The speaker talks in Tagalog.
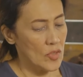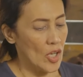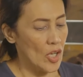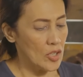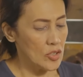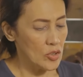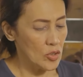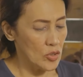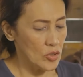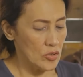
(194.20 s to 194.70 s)

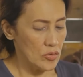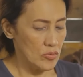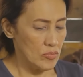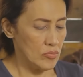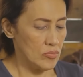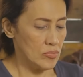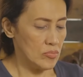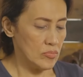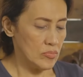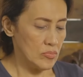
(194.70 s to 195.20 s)
Ano?
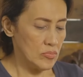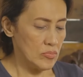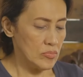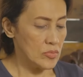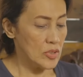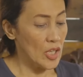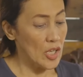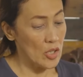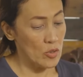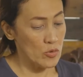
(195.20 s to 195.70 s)

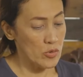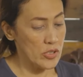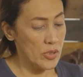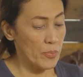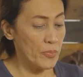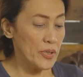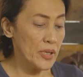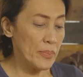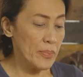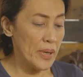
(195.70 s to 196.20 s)

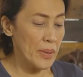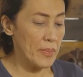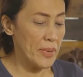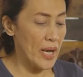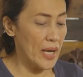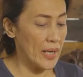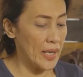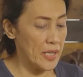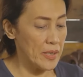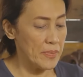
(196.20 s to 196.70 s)
Nakausap ko na ba yung
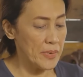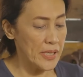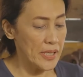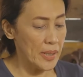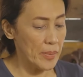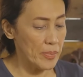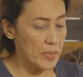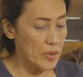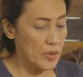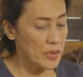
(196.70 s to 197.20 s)
mga
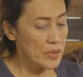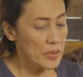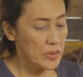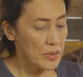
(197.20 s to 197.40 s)
kaibigan mo?